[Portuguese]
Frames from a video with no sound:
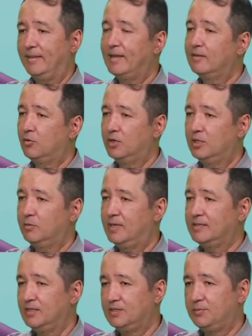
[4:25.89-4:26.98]
tá trocando
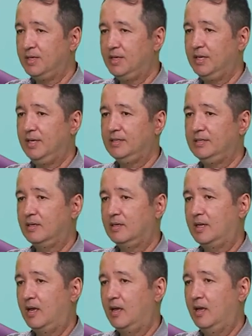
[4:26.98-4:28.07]
bastante experiência,
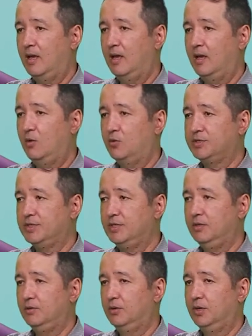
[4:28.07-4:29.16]
estar tá, é,
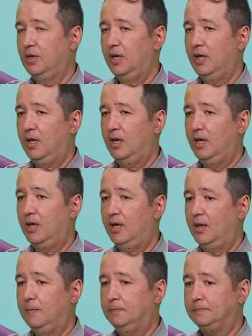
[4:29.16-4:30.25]
conseguindo
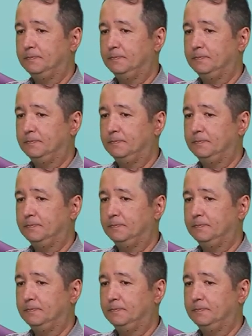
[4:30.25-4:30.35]
é,